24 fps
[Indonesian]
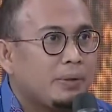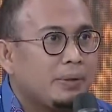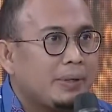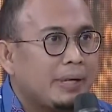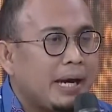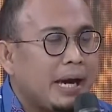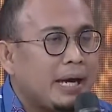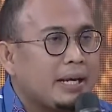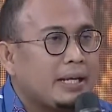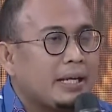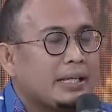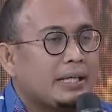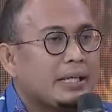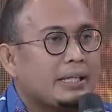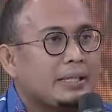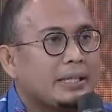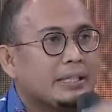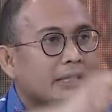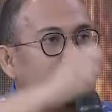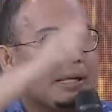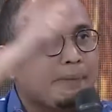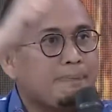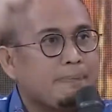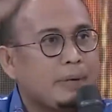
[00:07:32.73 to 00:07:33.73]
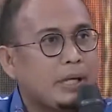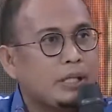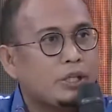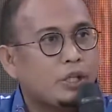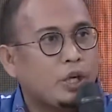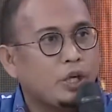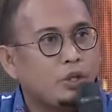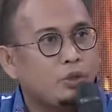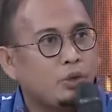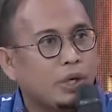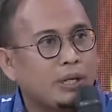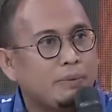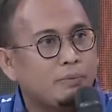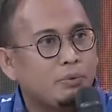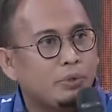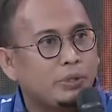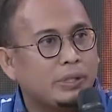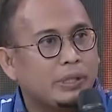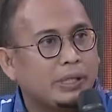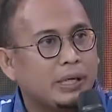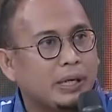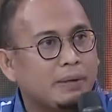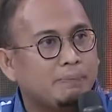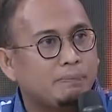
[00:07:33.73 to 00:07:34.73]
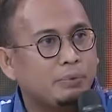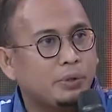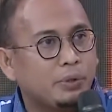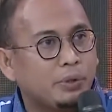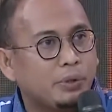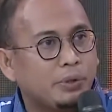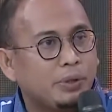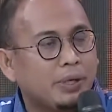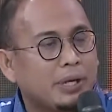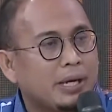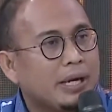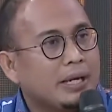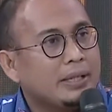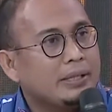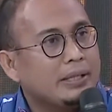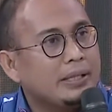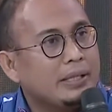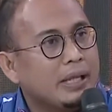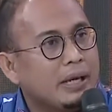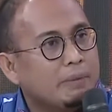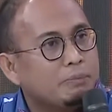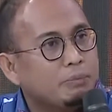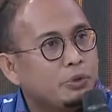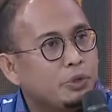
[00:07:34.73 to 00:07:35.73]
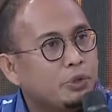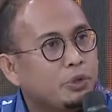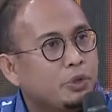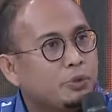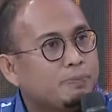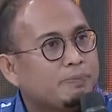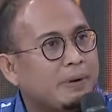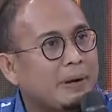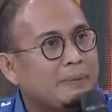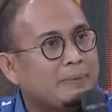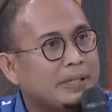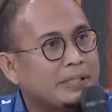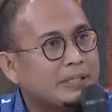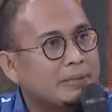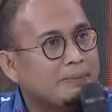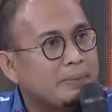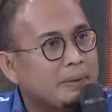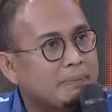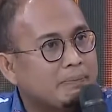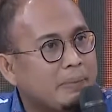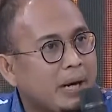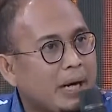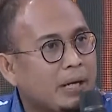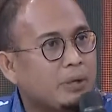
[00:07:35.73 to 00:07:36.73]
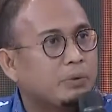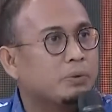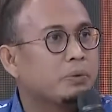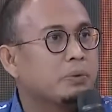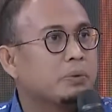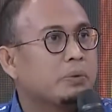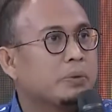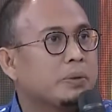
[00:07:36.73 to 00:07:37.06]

karena kita sampai tahun 2030 tidak butuh pabrik semen baru.